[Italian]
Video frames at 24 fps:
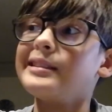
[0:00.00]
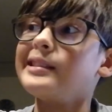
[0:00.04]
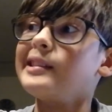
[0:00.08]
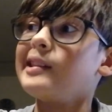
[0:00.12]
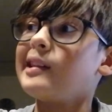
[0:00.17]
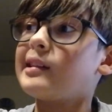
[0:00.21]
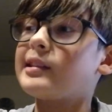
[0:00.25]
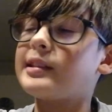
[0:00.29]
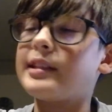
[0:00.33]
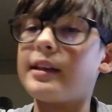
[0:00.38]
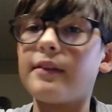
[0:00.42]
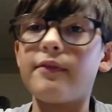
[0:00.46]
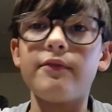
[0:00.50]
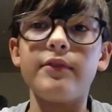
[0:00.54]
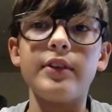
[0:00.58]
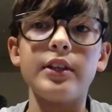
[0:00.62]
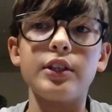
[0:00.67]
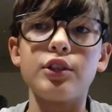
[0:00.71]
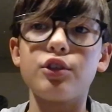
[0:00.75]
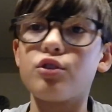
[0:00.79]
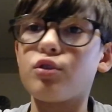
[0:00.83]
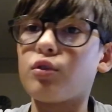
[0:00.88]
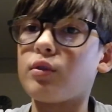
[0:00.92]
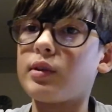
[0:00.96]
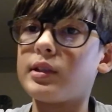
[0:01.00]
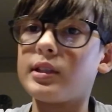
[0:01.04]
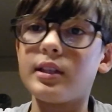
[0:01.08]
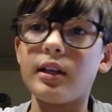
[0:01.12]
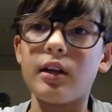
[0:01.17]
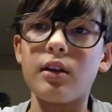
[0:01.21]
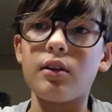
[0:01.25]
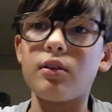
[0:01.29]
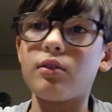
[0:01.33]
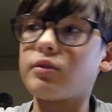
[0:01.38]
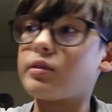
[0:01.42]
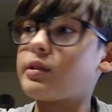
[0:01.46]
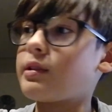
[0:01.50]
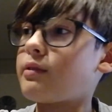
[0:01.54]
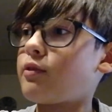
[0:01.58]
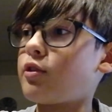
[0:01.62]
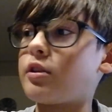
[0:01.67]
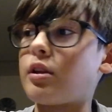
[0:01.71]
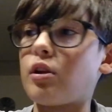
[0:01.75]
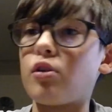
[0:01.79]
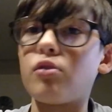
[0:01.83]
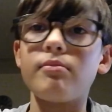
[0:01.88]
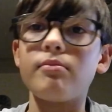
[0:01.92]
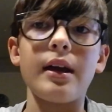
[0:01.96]
si è visto quest'anno,
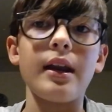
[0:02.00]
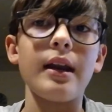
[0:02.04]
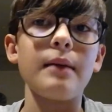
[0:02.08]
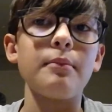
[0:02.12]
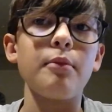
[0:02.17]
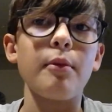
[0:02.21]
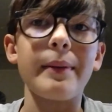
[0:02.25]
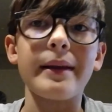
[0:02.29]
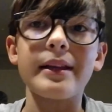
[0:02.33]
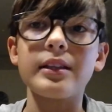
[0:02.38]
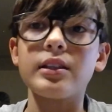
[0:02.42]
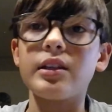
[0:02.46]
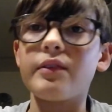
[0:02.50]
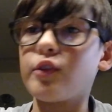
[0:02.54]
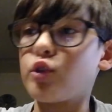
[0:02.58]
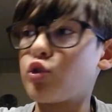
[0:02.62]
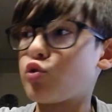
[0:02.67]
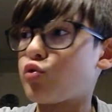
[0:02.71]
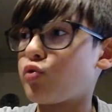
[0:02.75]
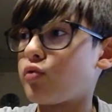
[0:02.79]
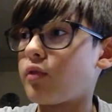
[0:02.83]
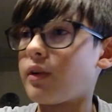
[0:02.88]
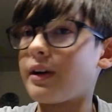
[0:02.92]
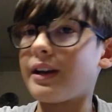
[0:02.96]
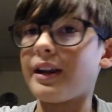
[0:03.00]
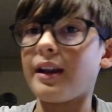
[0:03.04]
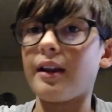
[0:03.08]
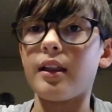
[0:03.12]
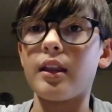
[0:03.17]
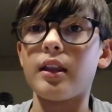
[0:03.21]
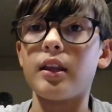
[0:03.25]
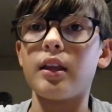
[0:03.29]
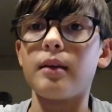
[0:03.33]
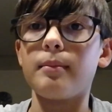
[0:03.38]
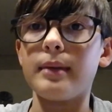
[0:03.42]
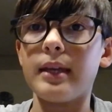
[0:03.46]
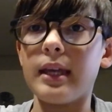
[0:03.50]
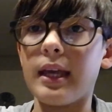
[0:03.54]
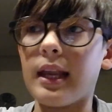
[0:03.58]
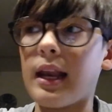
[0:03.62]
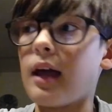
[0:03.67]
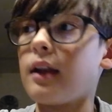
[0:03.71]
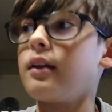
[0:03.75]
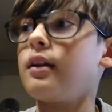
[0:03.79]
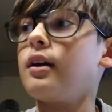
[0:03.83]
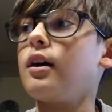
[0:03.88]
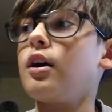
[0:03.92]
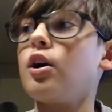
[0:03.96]
stavolta non mi arrabbio perché si è visto un grande
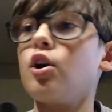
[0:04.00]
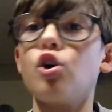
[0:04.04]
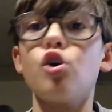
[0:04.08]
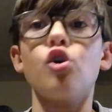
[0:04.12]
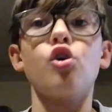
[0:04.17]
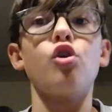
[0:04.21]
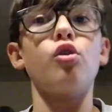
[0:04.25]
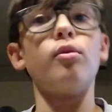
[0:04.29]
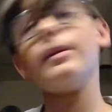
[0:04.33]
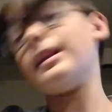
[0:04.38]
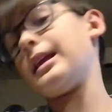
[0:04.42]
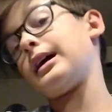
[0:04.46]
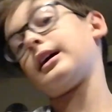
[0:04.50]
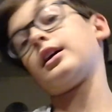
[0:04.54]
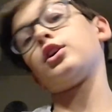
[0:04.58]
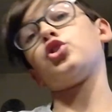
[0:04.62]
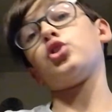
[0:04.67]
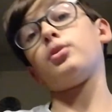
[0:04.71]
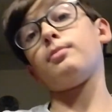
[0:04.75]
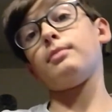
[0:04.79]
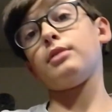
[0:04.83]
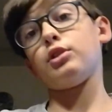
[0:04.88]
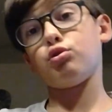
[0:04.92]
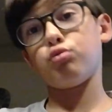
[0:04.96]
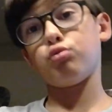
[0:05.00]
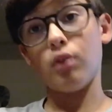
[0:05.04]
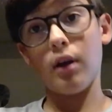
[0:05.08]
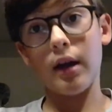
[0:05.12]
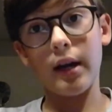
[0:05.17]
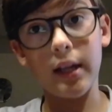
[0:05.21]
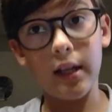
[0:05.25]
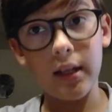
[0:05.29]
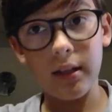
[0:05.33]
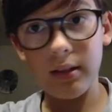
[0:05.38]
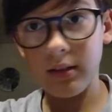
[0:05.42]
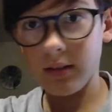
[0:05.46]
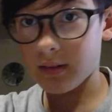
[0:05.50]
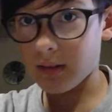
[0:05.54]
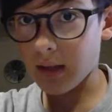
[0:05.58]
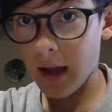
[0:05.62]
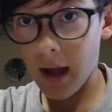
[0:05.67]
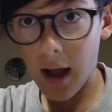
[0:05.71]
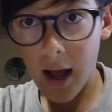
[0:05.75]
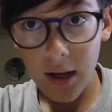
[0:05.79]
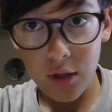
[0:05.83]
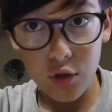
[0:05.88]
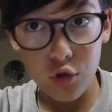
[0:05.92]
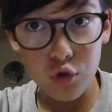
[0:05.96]
Milan, un Milan che ci ha messo una
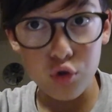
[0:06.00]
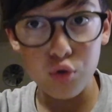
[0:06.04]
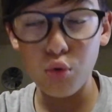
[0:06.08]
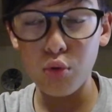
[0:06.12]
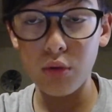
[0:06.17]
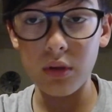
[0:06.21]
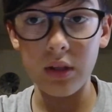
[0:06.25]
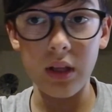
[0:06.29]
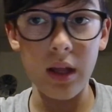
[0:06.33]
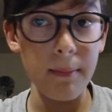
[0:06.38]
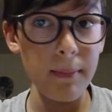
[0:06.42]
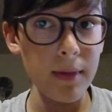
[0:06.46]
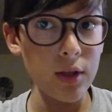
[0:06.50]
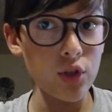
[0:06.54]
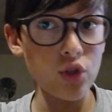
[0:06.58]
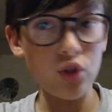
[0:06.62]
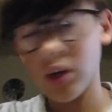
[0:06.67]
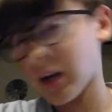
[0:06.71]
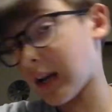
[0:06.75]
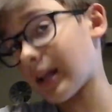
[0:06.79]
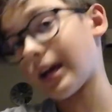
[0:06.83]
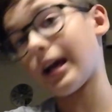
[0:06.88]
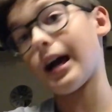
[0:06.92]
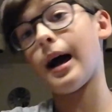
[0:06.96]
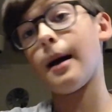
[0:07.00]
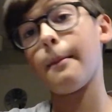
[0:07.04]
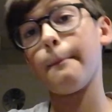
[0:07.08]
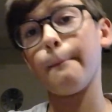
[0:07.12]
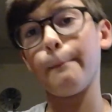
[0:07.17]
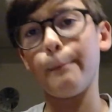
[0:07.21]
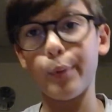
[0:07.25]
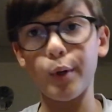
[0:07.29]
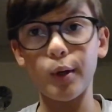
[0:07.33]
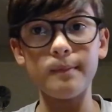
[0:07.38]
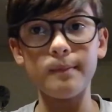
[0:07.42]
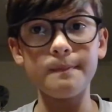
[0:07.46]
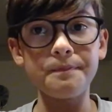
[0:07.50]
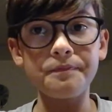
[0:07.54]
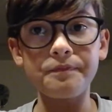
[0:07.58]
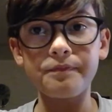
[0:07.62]
grinta assurda in mezzo al campo.